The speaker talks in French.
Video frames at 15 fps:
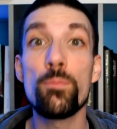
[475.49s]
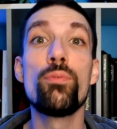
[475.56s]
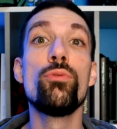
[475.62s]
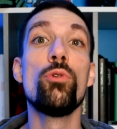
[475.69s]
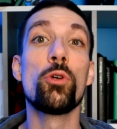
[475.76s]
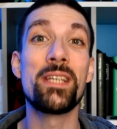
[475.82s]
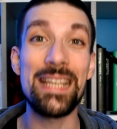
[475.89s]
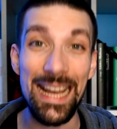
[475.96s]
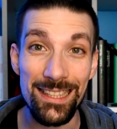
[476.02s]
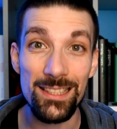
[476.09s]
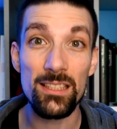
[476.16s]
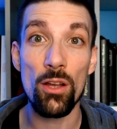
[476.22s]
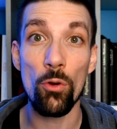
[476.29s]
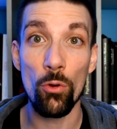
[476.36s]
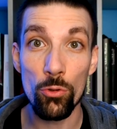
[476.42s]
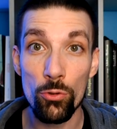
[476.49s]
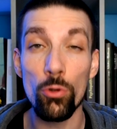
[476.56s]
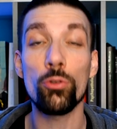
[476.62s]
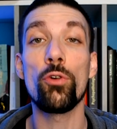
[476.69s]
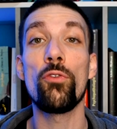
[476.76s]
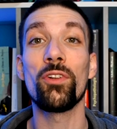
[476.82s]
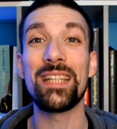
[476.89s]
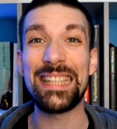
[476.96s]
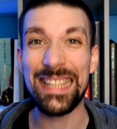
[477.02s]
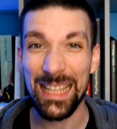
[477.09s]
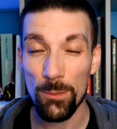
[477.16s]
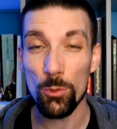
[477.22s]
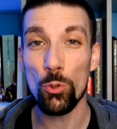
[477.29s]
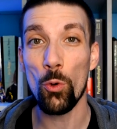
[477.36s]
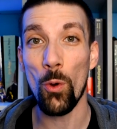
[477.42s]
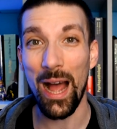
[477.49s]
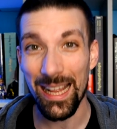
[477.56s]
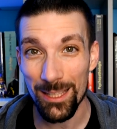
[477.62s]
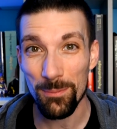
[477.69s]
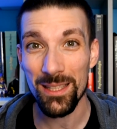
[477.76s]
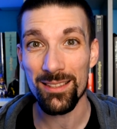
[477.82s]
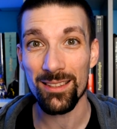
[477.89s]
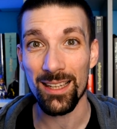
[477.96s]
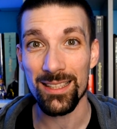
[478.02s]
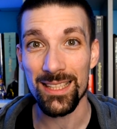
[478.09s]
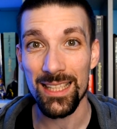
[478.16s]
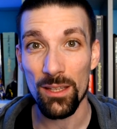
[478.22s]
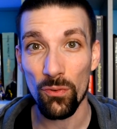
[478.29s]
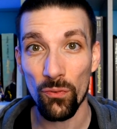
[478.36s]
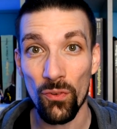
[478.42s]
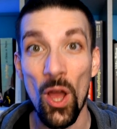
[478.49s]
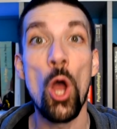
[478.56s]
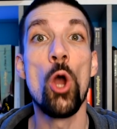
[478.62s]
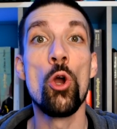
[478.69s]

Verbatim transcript: plus de 400 recours devant des tribunaux administratifs